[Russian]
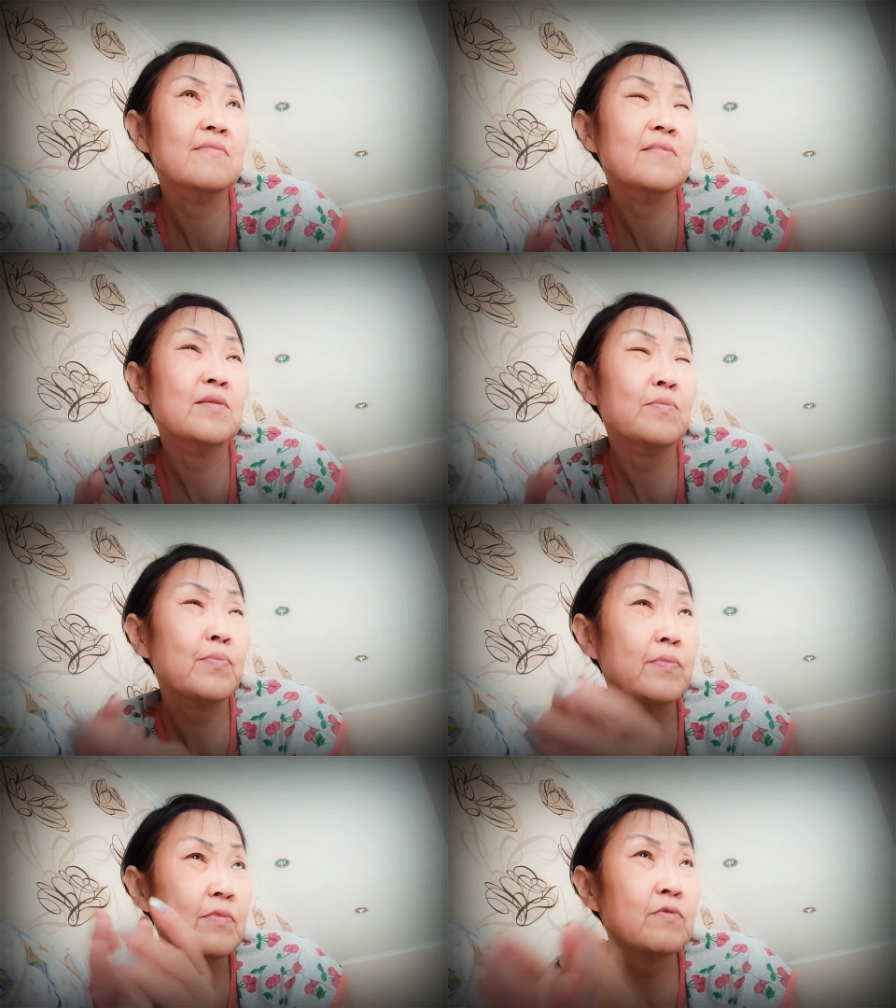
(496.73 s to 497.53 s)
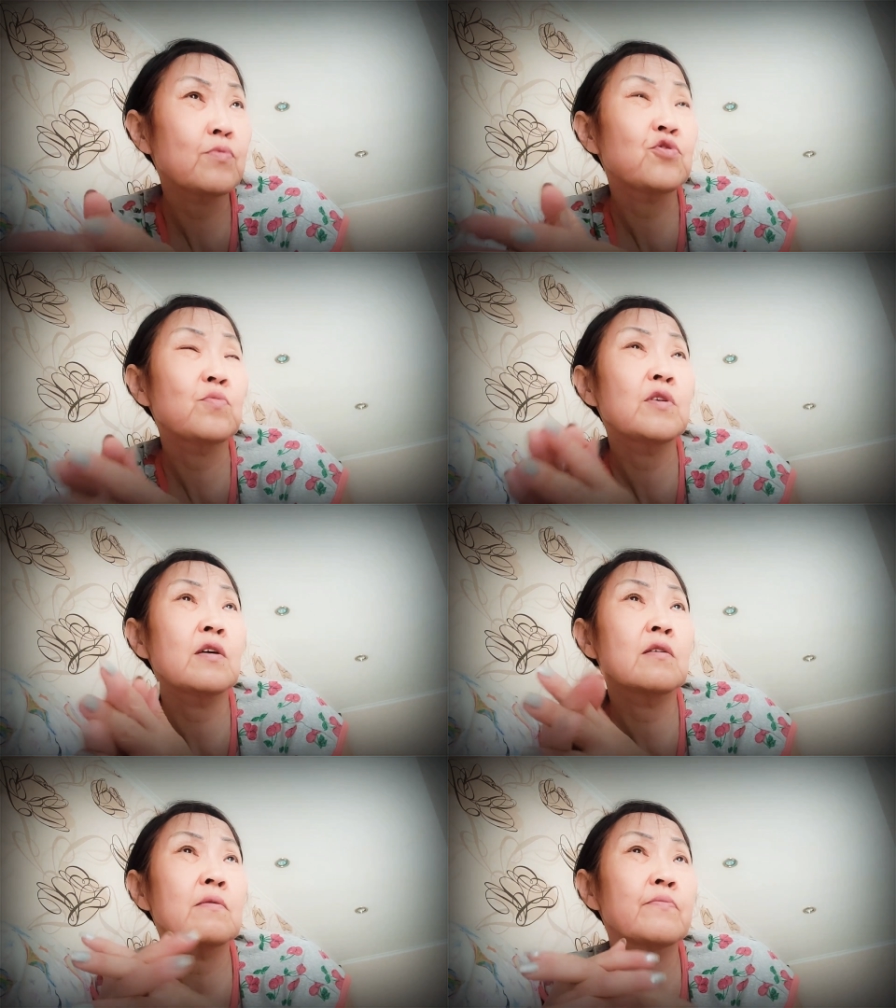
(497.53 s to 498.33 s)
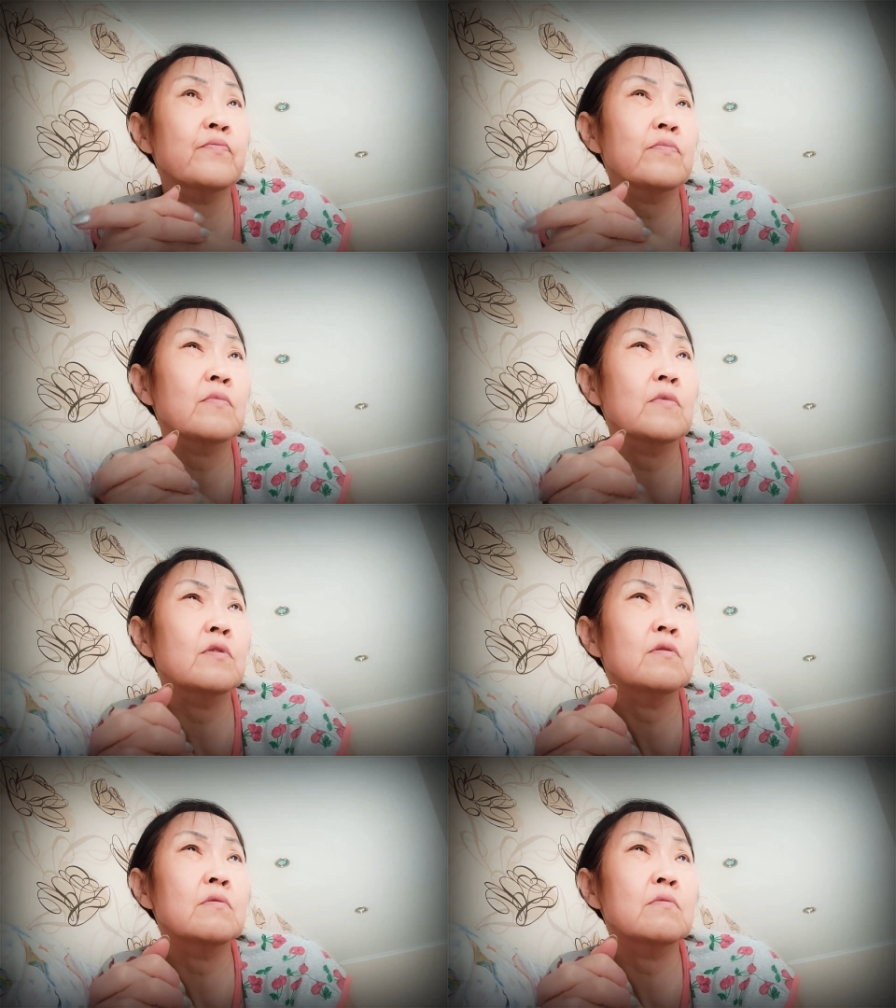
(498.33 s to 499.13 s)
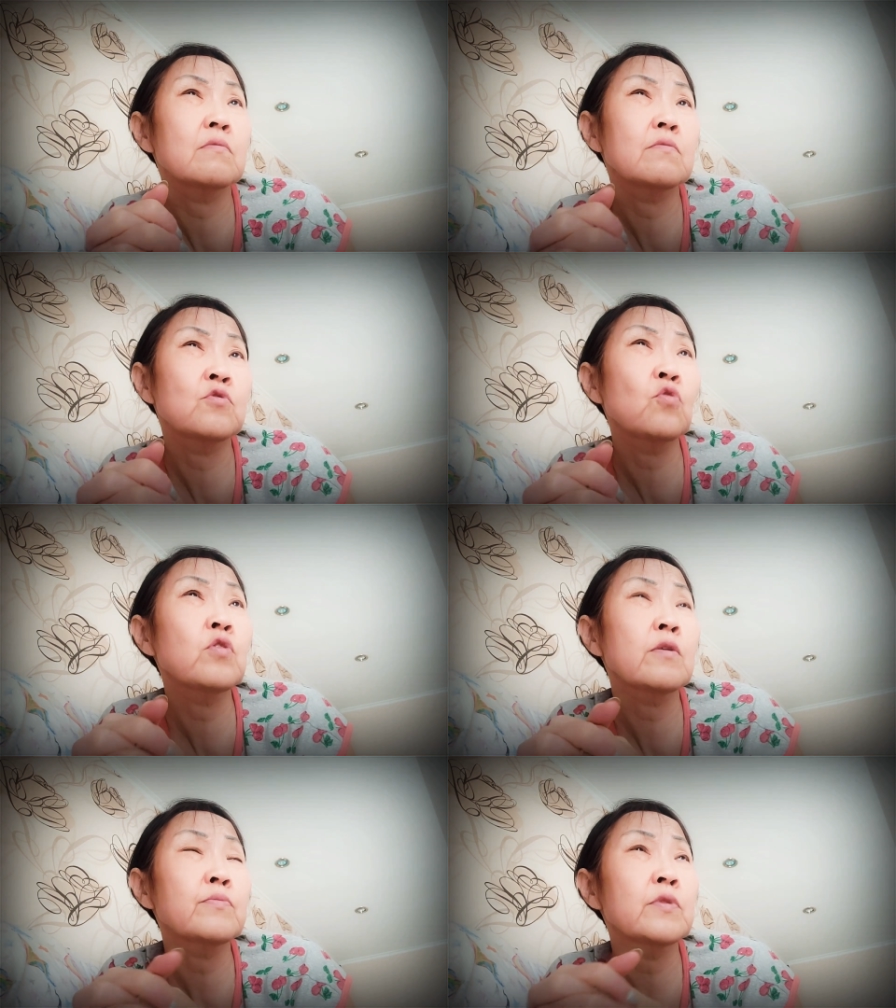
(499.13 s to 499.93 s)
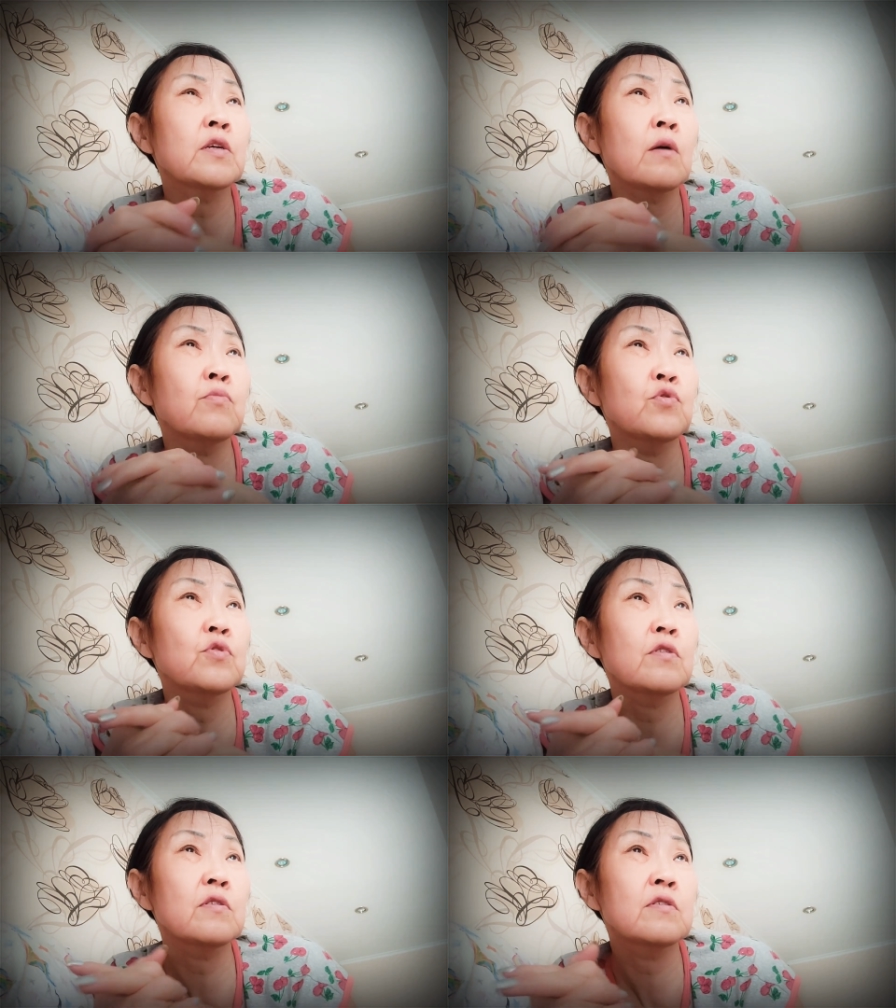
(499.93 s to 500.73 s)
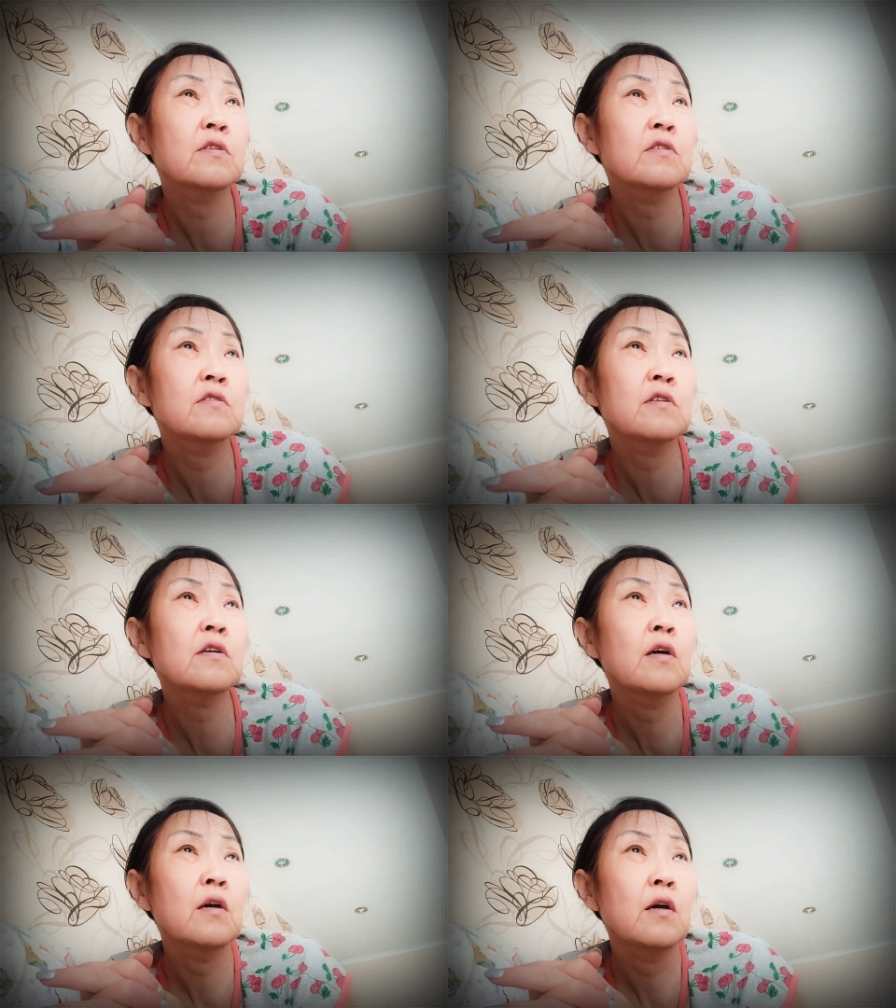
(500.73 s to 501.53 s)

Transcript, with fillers: В общем, я толком не работала нигде,